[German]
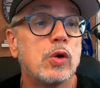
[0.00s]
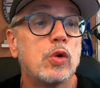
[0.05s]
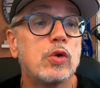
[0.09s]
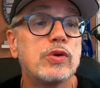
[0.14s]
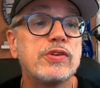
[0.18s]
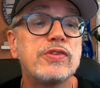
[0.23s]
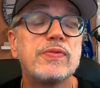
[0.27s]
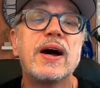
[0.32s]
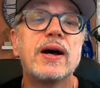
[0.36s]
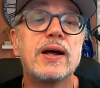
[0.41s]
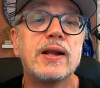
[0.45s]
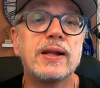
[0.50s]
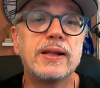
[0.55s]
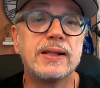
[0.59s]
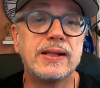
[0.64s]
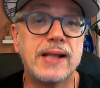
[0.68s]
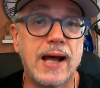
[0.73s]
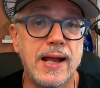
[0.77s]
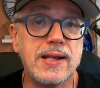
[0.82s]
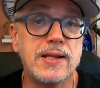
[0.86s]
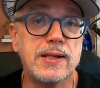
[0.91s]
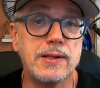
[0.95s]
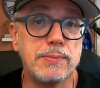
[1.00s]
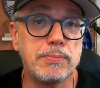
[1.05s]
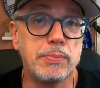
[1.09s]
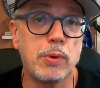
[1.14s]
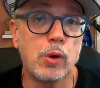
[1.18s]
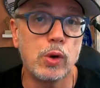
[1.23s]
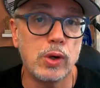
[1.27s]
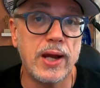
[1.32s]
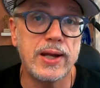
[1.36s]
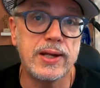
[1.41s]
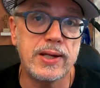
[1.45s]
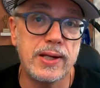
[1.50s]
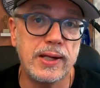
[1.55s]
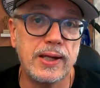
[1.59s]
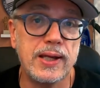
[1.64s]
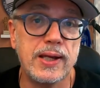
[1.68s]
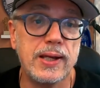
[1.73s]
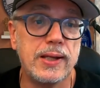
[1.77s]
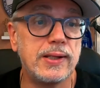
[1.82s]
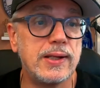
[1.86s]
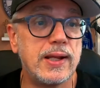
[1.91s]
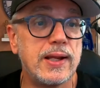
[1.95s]
Und zwar dann in Borkheide
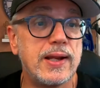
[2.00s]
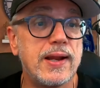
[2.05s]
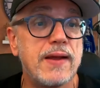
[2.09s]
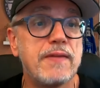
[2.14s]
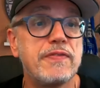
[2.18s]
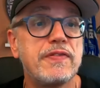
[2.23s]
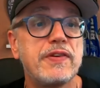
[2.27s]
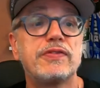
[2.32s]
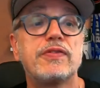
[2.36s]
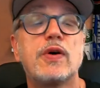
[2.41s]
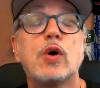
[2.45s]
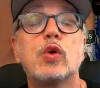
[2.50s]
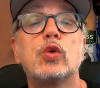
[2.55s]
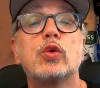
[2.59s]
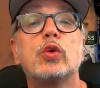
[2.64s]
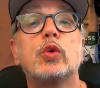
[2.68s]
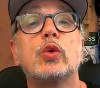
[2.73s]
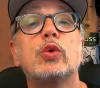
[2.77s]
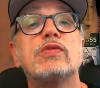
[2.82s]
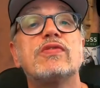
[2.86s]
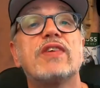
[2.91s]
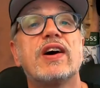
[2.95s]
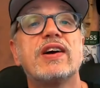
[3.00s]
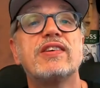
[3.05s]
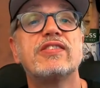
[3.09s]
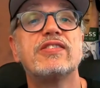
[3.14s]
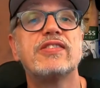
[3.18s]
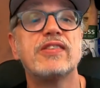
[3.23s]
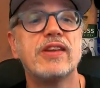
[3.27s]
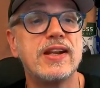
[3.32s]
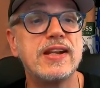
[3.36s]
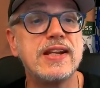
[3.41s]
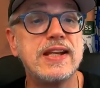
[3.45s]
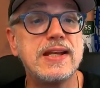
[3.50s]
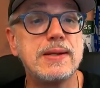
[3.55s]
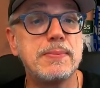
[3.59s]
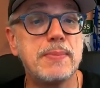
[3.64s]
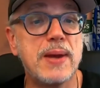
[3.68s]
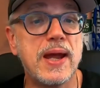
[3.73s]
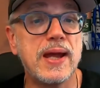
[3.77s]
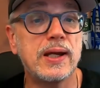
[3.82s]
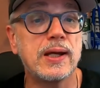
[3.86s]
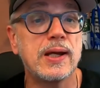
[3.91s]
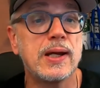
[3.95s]
gegen den FSV Grün-Weiß
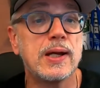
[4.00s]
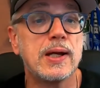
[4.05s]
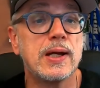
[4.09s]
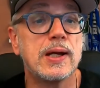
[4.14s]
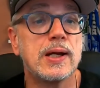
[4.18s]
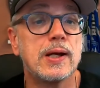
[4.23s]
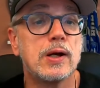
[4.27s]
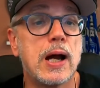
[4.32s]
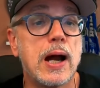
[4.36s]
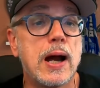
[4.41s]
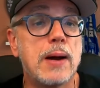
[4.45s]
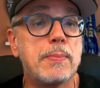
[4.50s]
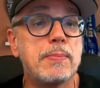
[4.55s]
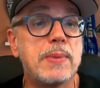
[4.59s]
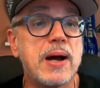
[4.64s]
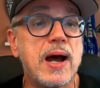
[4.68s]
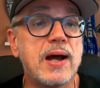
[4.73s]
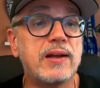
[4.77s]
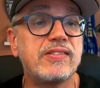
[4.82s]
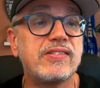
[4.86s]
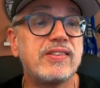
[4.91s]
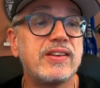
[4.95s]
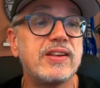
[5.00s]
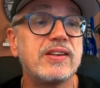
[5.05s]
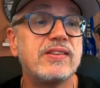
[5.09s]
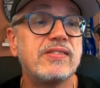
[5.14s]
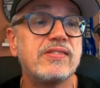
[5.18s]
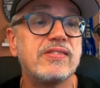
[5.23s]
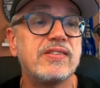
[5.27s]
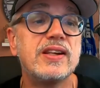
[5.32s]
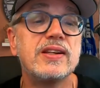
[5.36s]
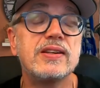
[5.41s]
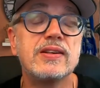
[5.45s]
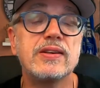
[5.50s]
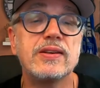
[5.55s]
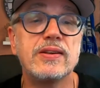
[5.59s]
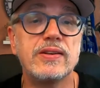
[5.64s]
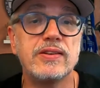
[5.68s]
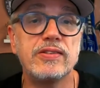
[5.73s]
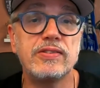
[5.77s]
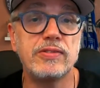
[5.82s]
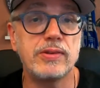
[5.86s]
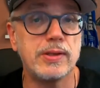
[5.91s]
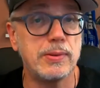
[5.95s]
Niemek. Am 18.10.
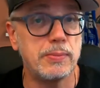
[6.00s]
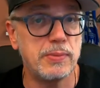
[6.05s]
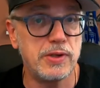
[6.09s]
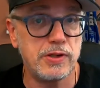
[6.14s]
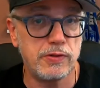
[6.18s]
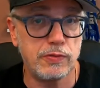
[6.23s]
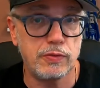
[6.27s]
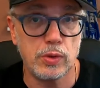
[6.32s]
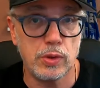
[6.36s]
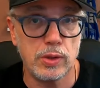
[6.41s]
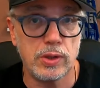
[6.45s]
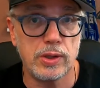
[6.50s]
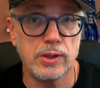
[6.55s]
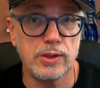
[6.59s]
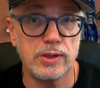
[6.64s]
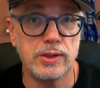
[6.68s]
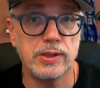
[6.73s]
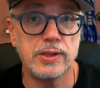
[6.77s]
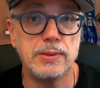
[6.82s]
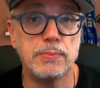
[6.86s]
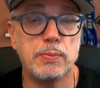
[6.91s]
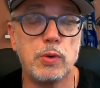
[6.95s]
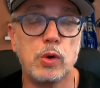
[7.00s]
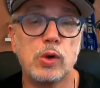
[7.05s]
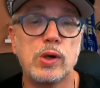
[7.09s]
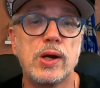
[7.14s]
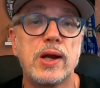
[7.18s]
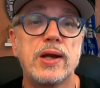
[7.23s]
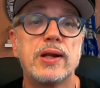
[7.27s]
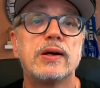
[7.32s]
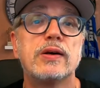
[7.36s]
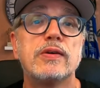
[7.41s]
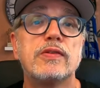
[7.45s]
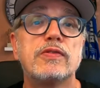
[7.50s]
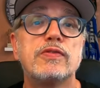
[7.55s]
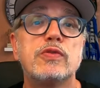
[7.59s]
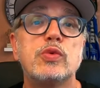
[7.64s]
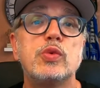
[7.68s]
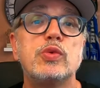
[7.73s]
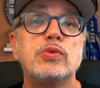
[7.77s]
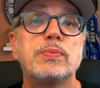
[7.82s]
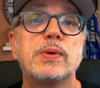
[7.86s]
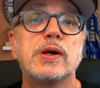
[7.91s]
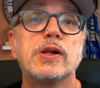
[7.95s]
ist nämlich für die Borkheider
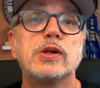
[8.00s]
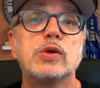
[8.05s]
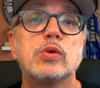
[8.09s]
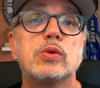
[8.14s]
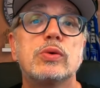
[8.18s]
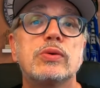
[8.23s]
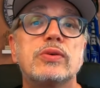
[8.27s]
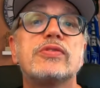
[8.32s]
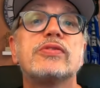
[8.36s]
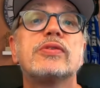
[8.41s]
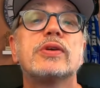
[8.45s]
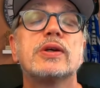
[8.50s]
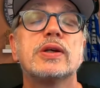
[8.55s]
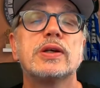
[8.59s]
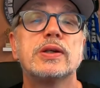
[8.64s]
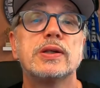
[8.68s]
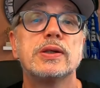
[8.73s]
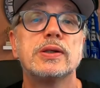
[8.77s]
Fußballjungs